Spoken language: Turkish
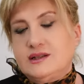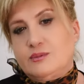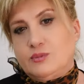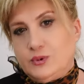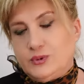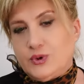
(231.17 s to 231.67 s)

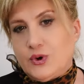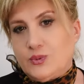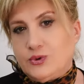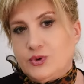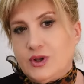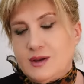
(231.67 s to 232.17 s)
de bulunuyor
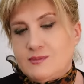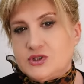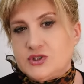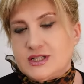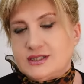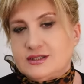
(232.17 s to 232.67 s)
bu dönem
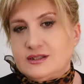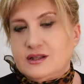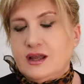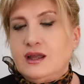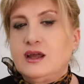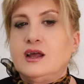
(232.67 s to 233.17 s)

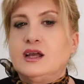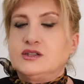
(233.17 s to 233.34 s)
içerisinde.